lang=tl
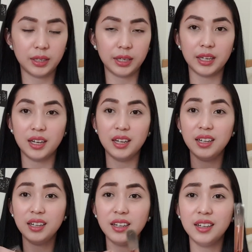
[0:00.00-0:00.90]

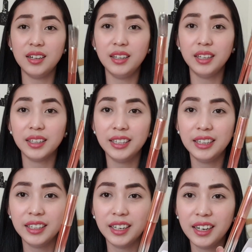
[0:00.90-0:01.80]
Ayan. Ang
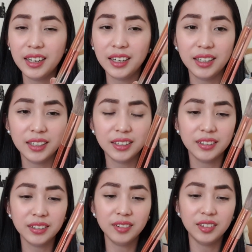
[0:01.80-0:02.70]
ganda. Ang
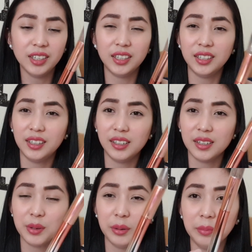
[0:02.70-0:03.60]
ganda.
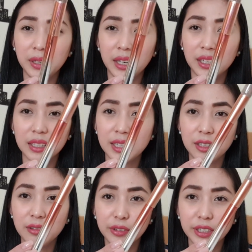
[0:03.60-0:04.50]
Sobra.
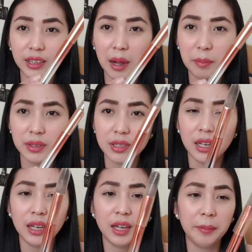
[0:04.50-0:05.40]
Silver. Tapos,
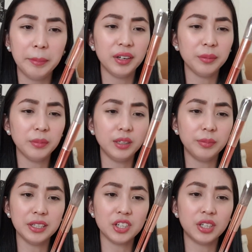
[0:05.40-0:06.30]
pero
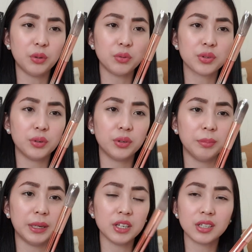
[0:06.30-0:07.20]
medyo rose gold.
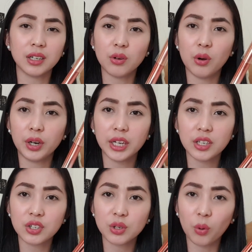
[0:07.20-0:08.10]
Para siyang
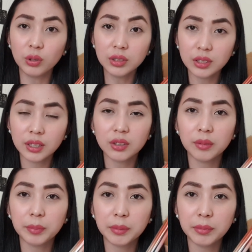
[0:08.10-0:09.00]
orange gold. You know?
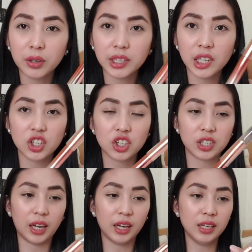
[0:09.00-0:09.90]
Para ma-orange
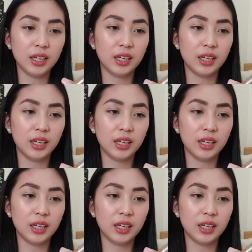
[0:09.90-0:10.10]
siya.